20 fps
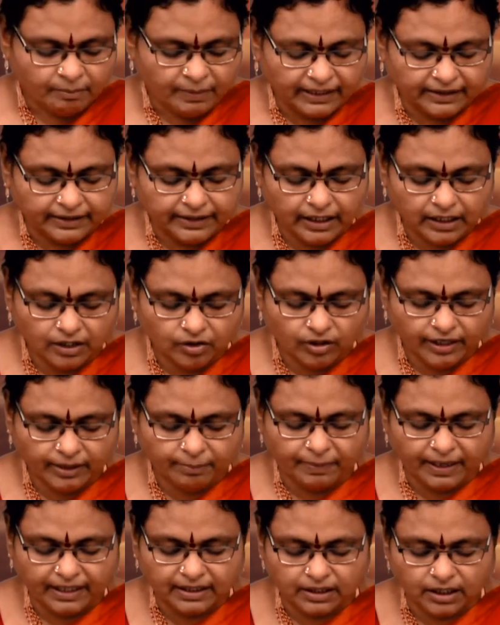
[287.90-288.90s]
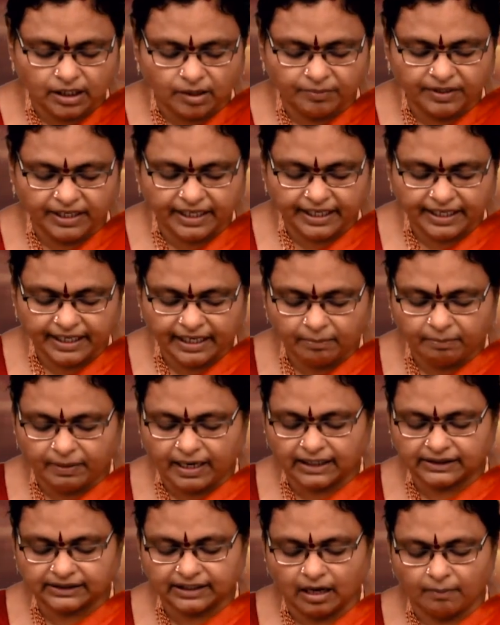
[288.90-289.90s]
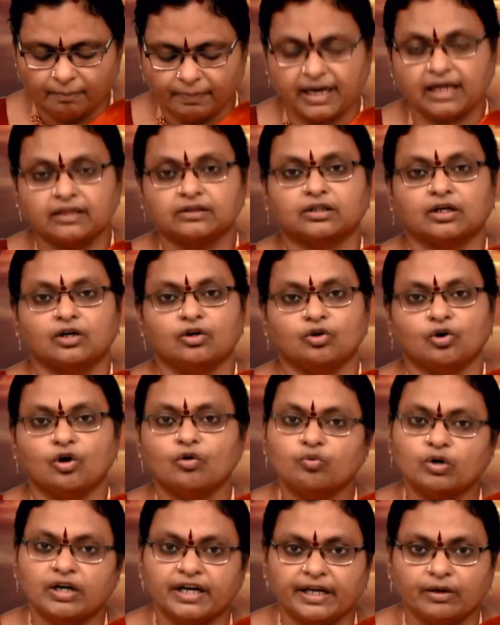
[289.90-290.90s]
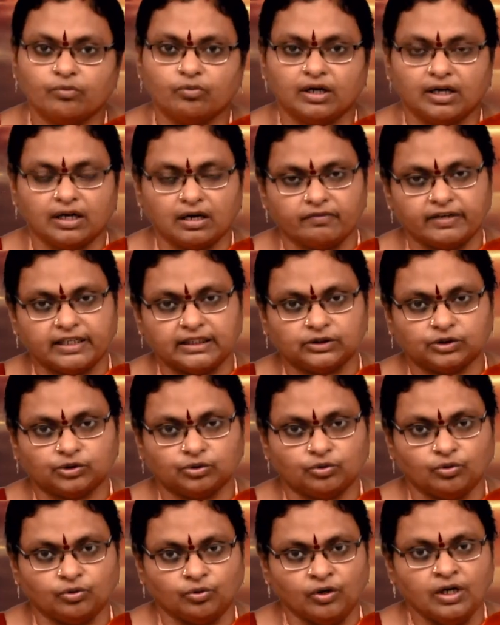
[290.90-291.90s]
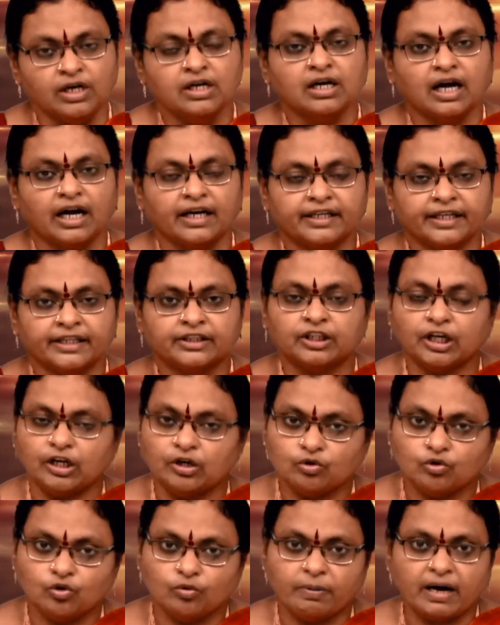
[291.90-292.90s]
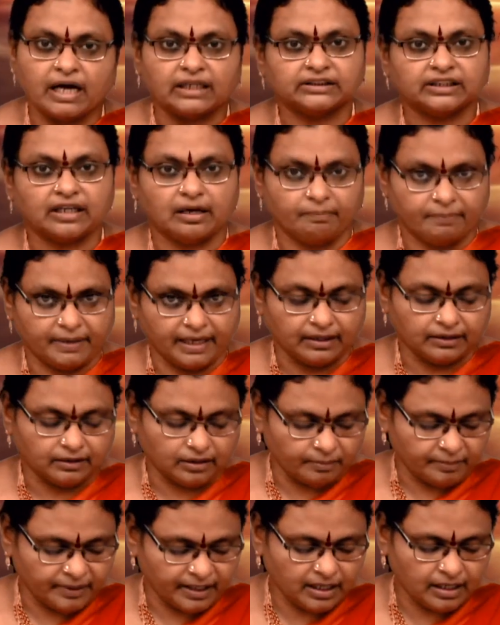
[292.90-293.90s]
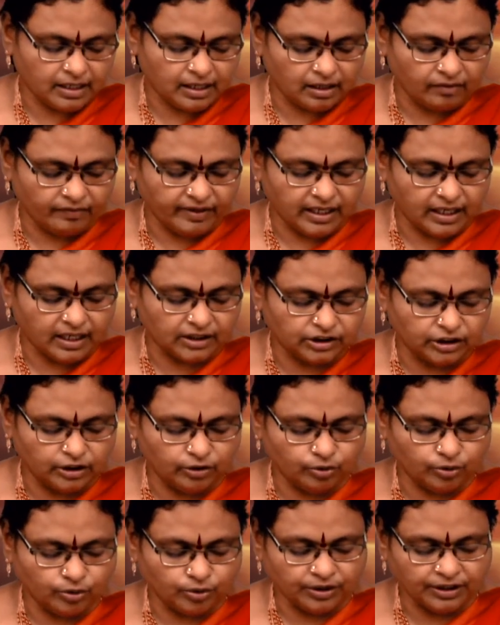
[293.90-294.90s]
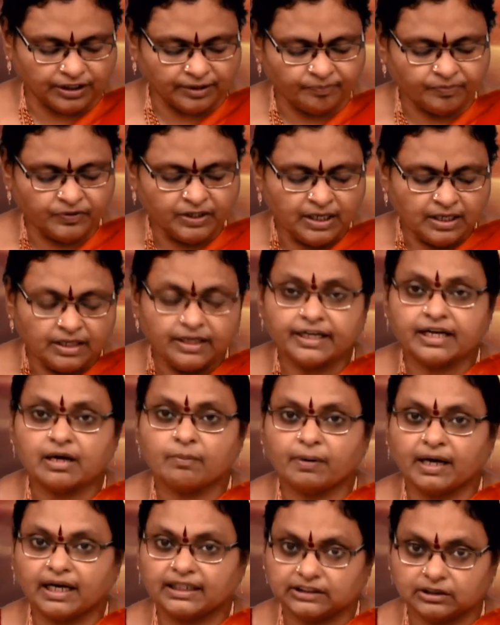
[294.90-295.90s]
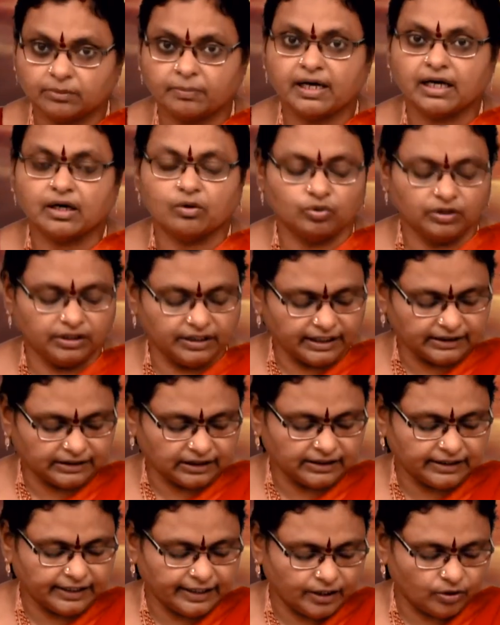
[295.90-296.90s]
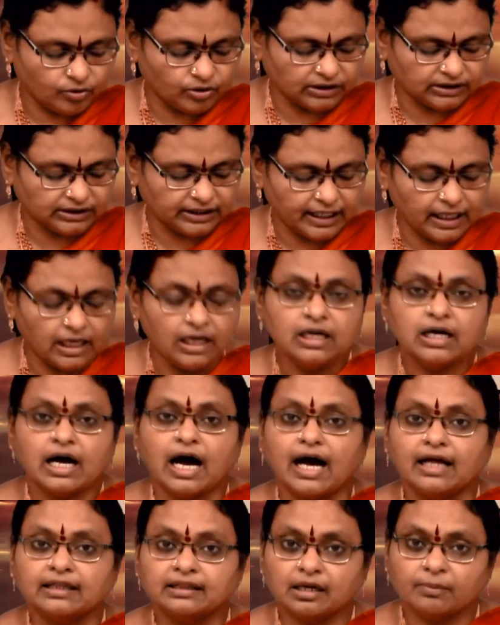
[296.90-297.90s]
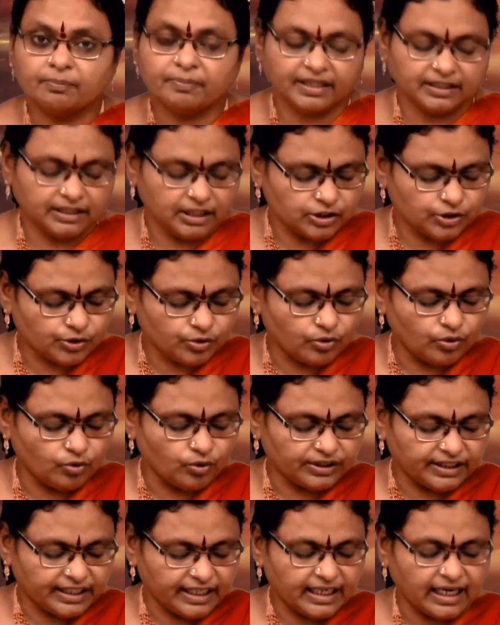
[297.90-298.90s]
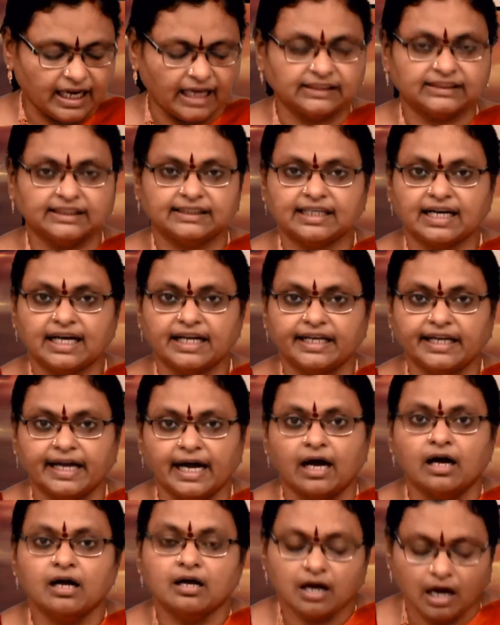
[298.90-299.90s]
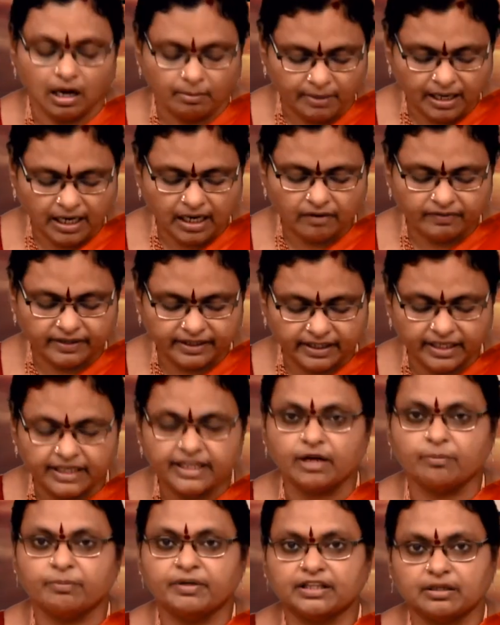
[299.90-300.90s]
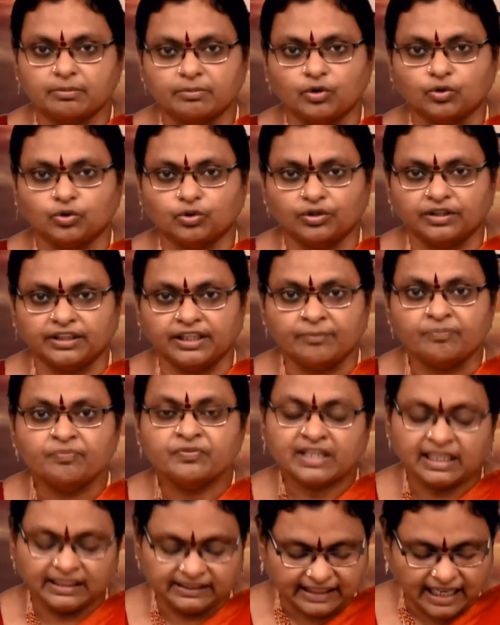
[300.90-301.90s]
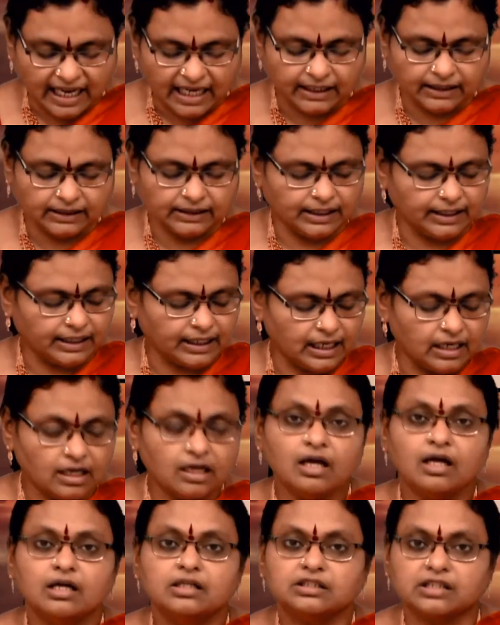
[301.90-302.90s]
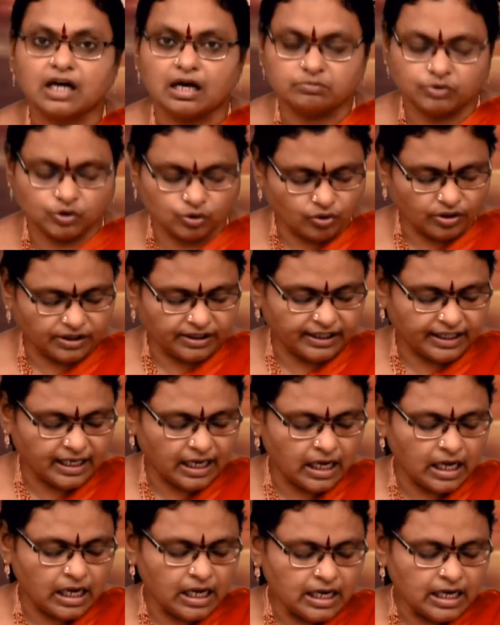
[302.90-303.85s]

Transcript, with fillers: పద్యంలోని పట్టణం ఏ ఏ భాషా ప్రాంతంలో ఉండి ఉండవచ్చు అంటే తెలుగు భాషా ప్రాంతమే అక్కడ విరాజిల్లుతోంది ఇంకా పాఠ్యభాగ ఉద్దేశం దగ్గరికి వస్తే ఆంధ్రప్రదేశ్కు నూతన రాజధానిగా అమరావతి నిర్మితమవుతోంది చారిత్రక సాంస్కృతిక